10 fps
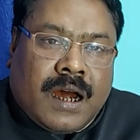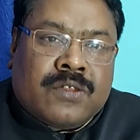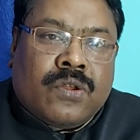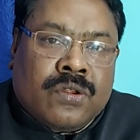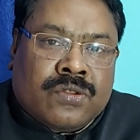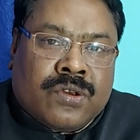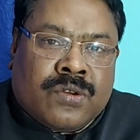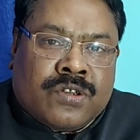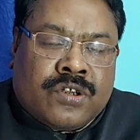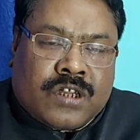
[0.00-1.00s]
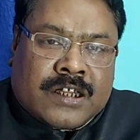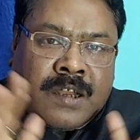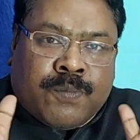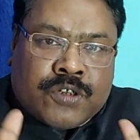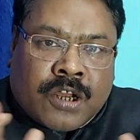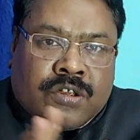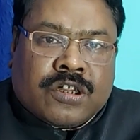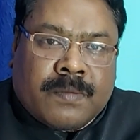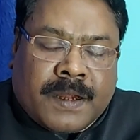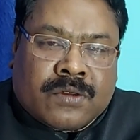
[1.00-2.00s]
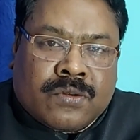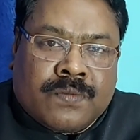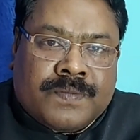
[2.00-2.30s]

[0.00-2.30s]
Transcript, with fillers: আন্দোলন তৈরি করছিল তাদের বোঝানো যেতে পারতো